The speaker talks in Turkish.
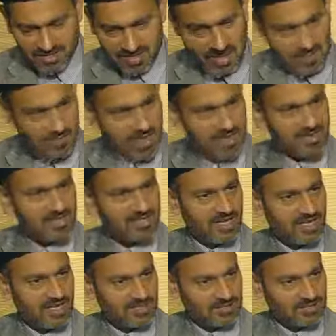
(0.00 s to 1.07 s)

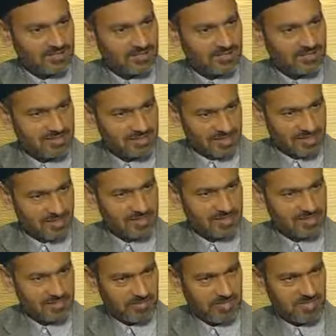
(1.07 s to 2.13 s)
Kapağında,
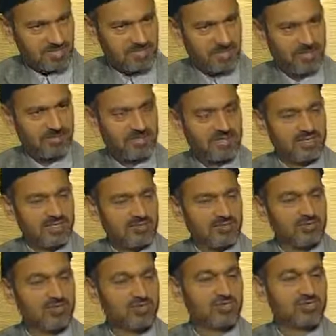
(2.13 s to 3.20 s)
kitabın kapağında
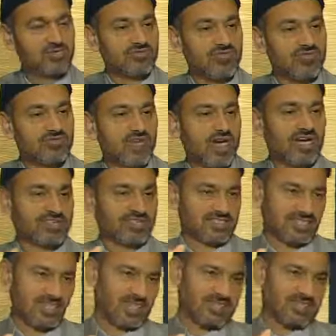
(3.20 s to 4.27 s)
muttevaffa,
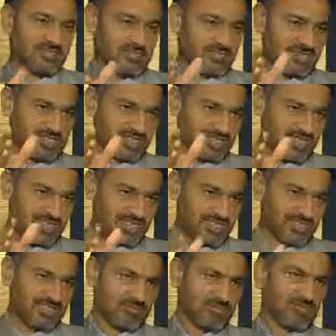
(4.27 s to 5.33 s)
yazarın ismini
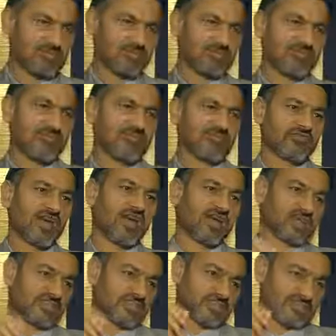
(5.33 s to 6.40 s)
yazarken aşağıda muttevaffa